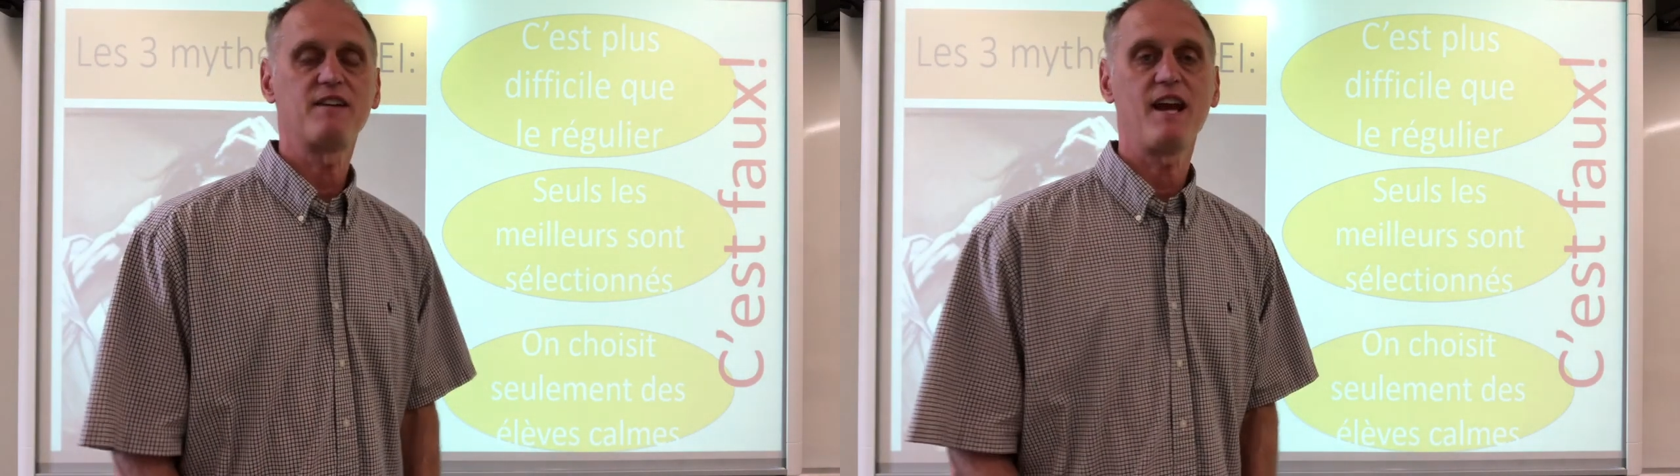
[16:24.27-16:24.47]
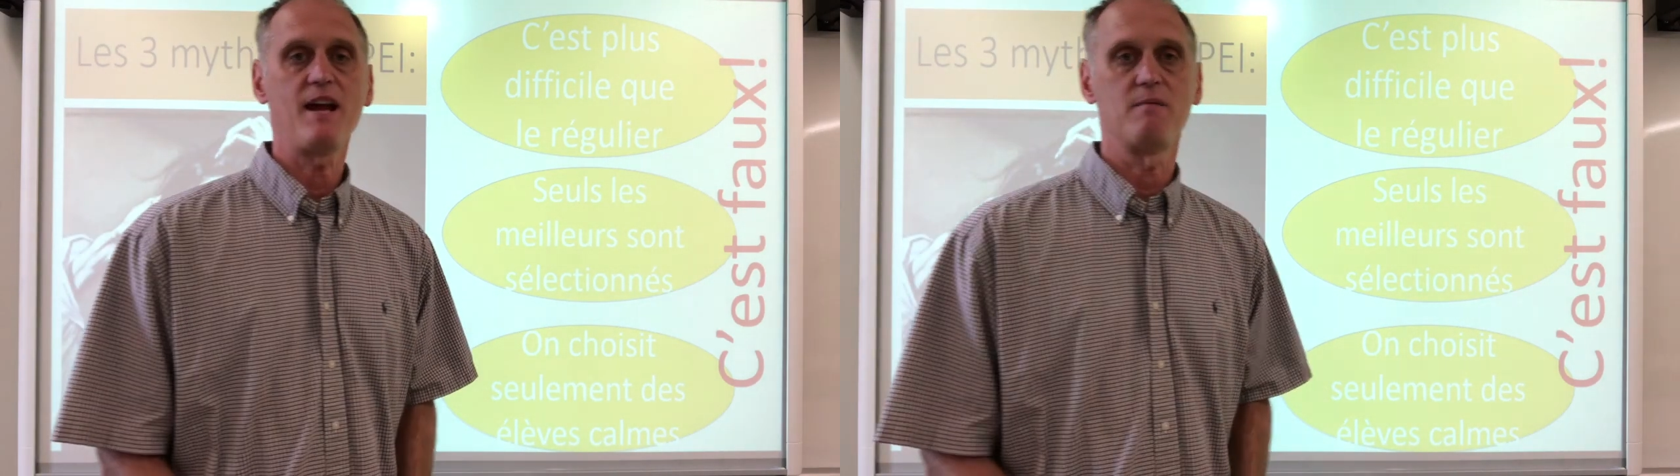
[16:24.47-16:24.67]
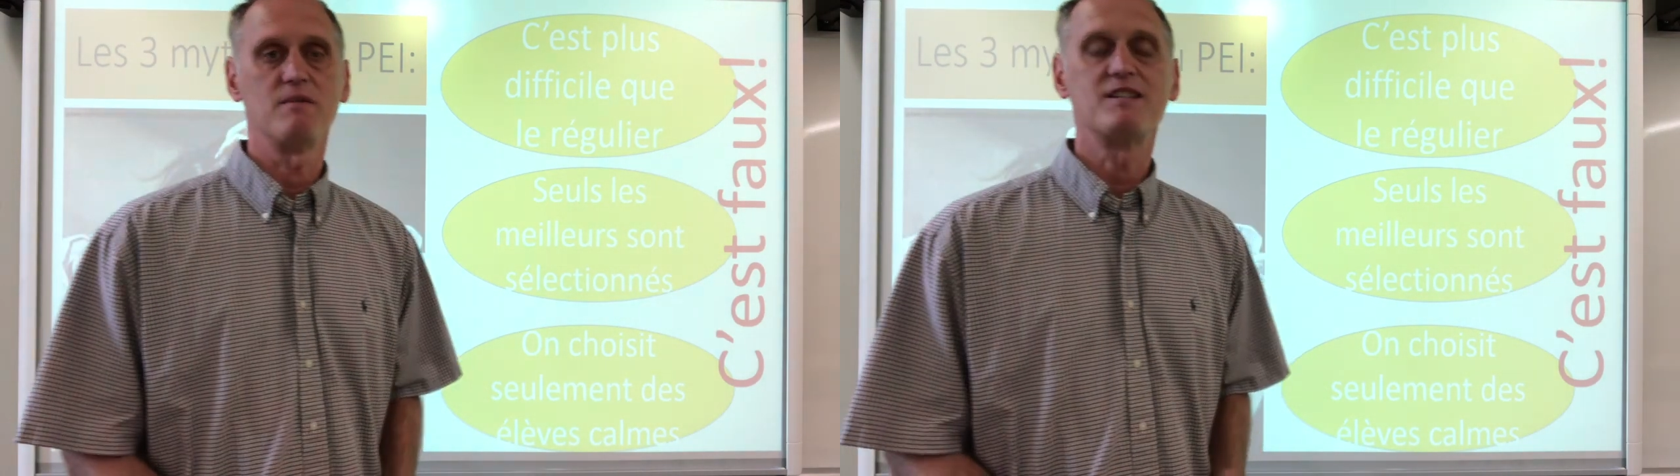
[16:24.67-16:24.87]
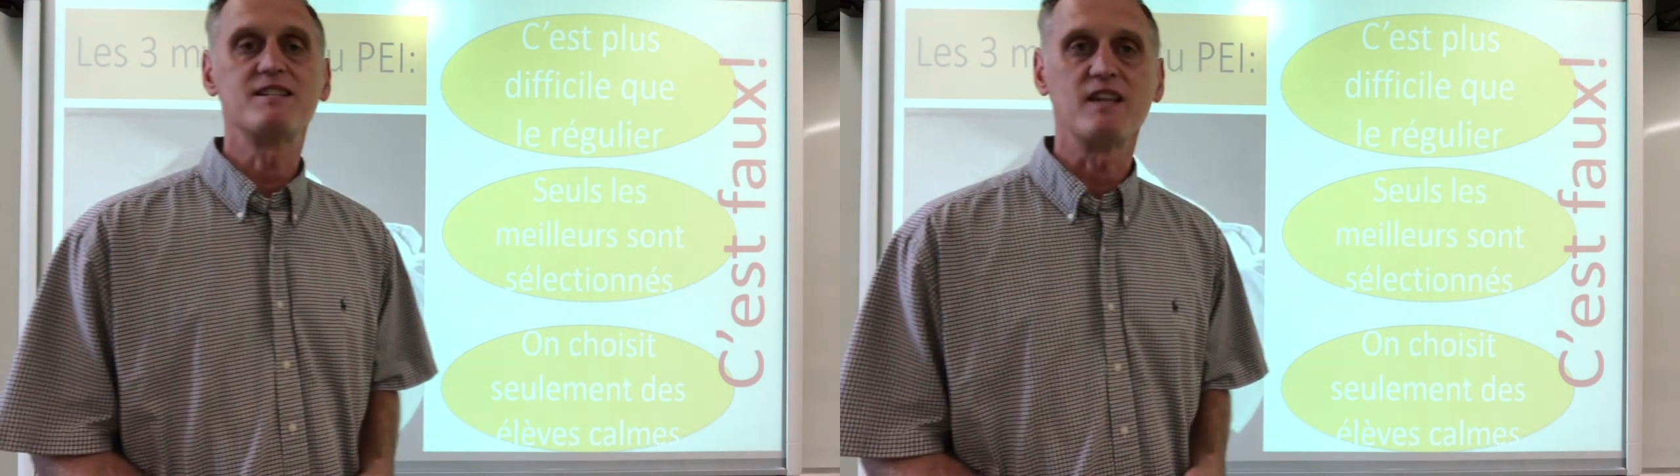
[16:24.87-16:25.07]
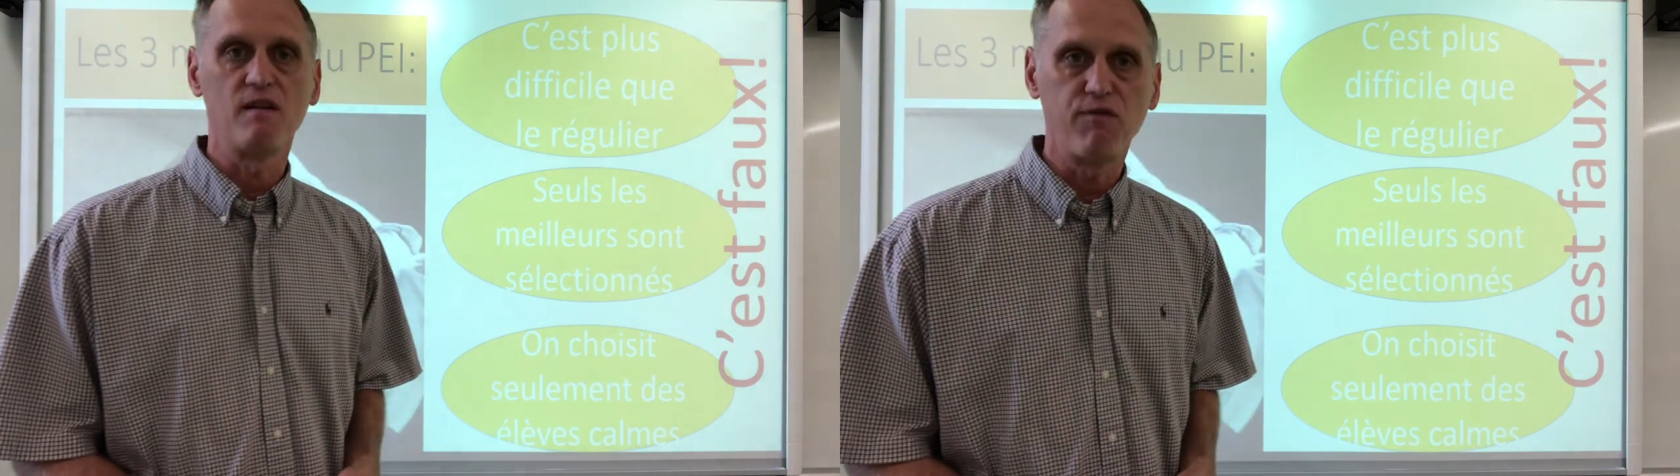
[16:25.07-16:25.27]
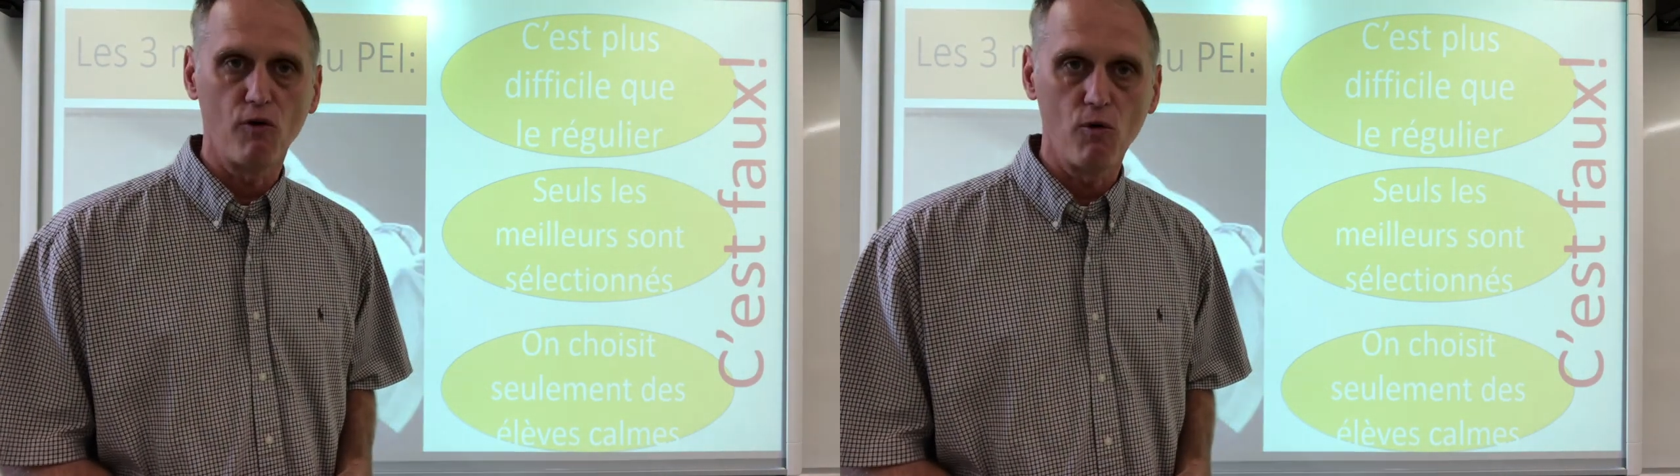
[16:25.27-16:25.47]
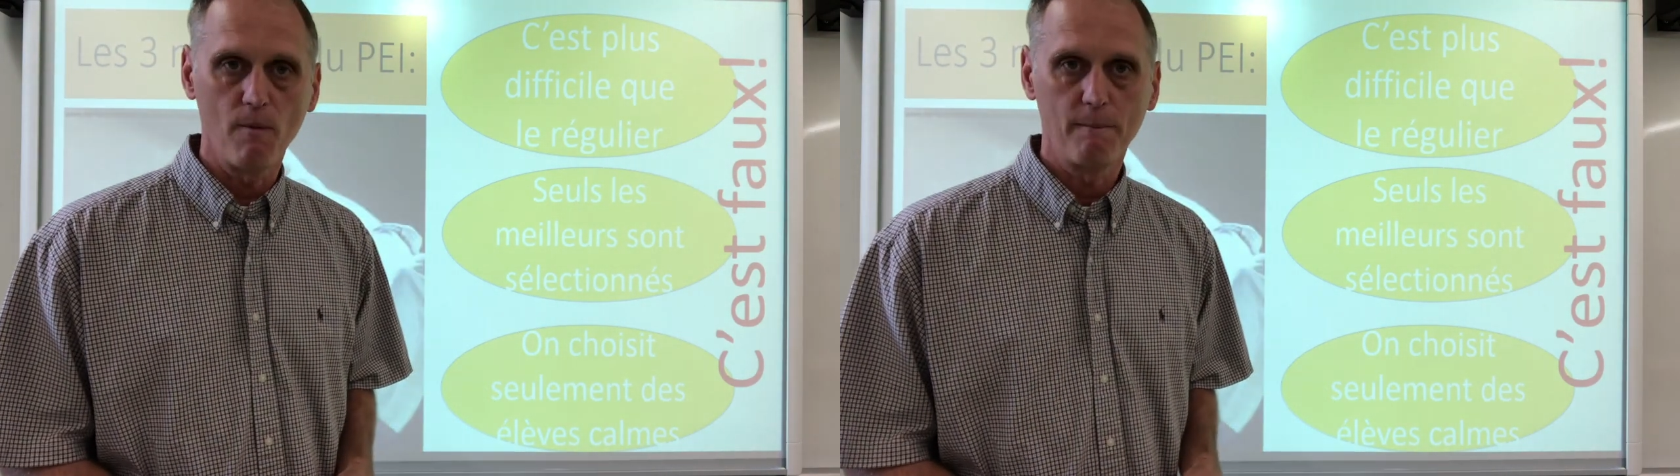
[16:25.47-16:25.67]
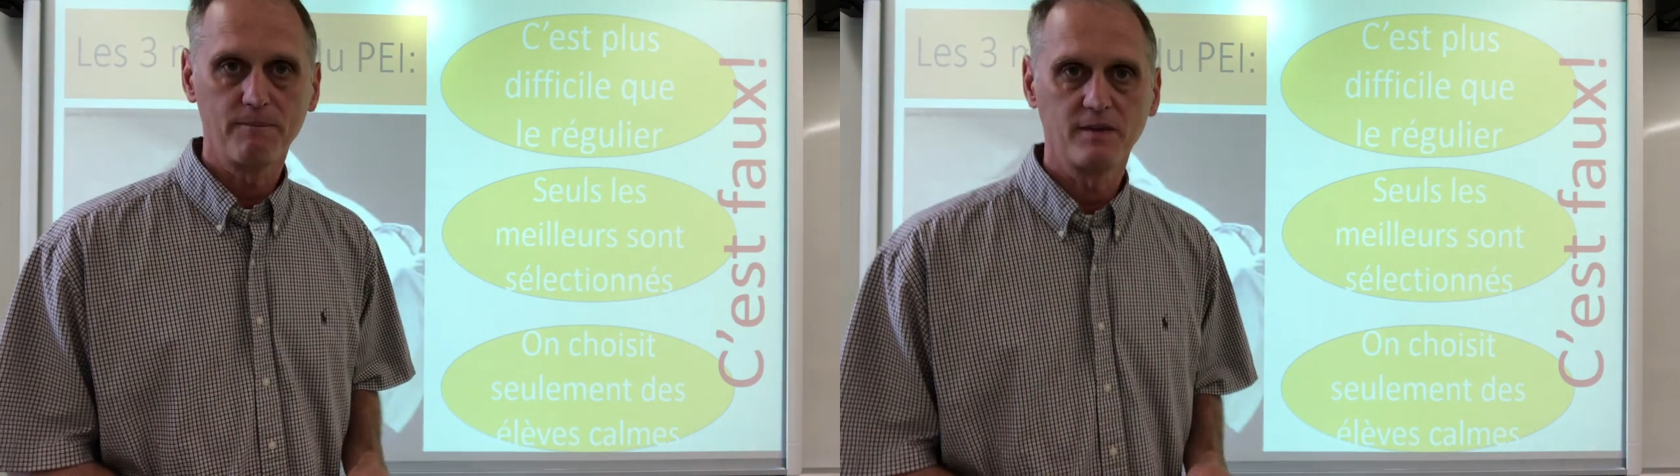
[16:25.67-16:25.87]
calmes. C'est faux.